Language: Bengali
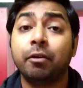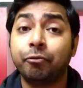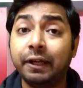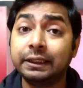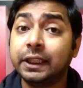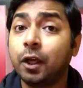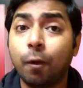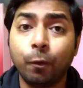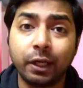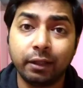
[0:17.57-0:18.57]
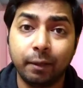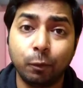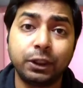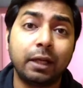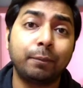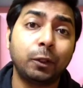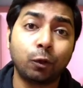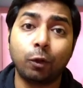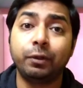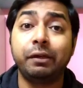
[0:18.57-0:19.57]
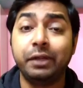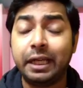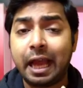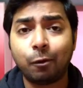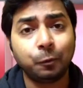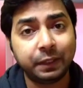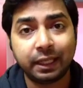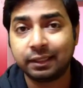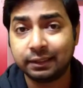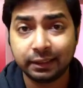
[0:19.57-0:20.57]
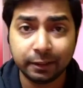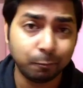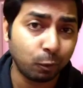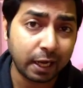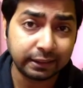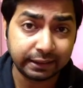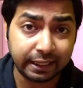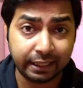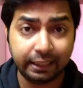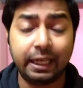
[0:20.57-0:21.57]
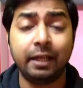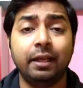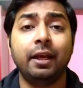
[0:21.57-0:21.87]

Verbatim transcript: ফার্স্ট যে খবরটা দেবো সেটা আমাদের টলিউডের রিনাউন্ড ডিরেক্টর সৃজিৎ মুখার্জিকে নিয়ে